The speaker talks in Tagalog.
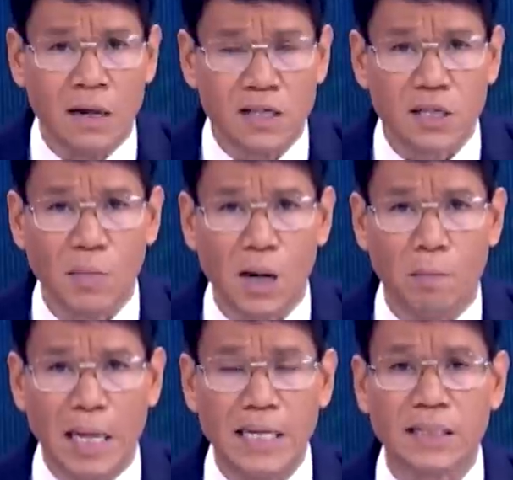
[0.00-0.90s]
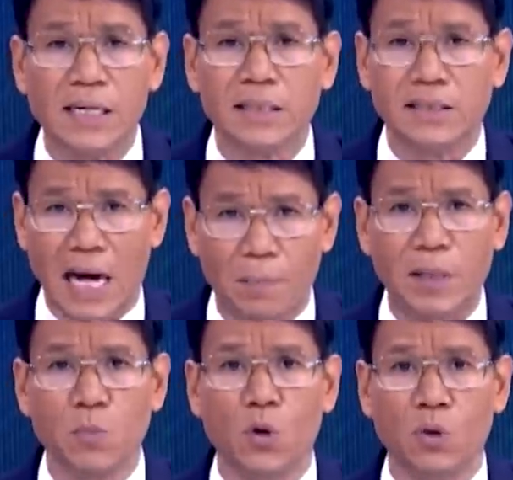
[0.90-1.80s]
sa mga balitang
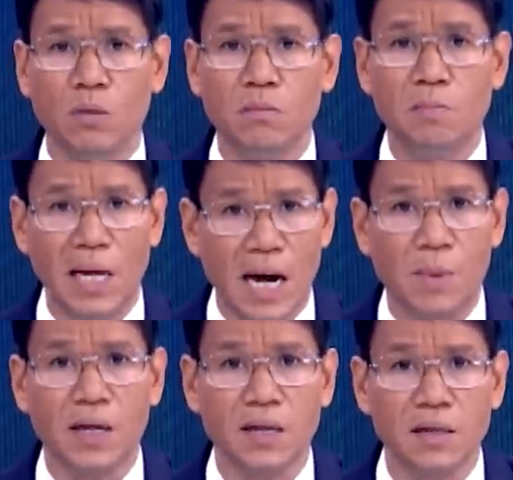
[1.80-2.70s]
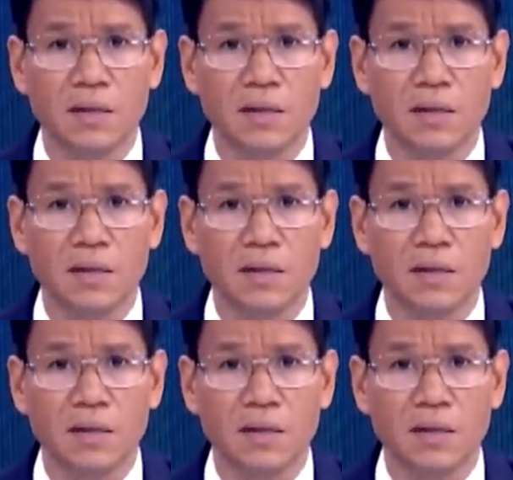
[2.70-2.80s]
dapat mong malaman.